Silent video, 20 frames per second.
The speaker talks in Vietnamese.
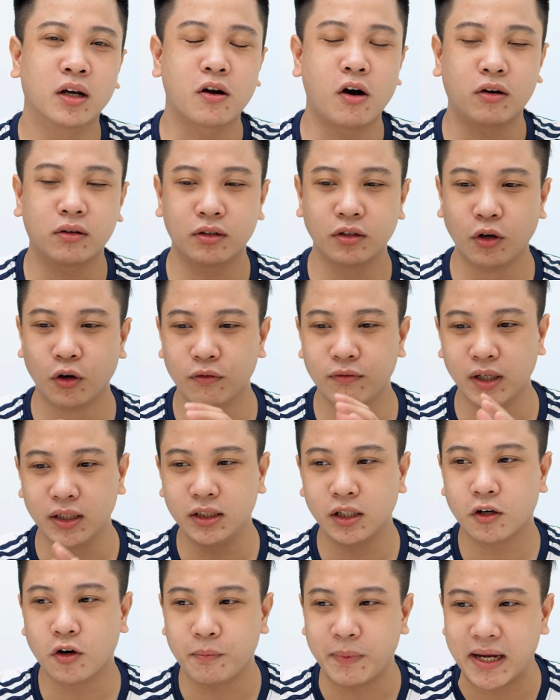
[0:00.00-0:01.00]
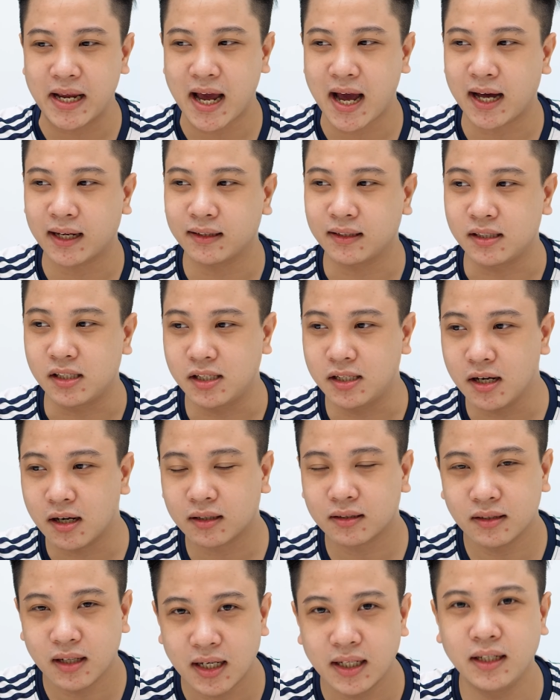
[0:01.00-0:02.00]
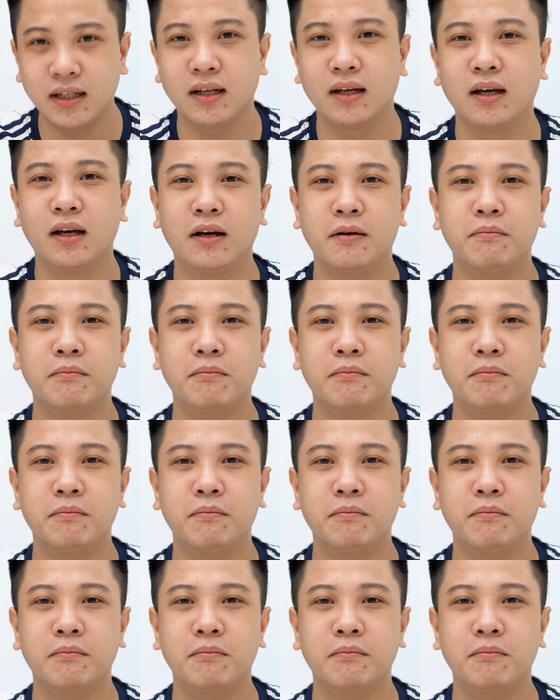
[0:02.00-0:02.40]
còn đối với những con máy Hàn thì trước đây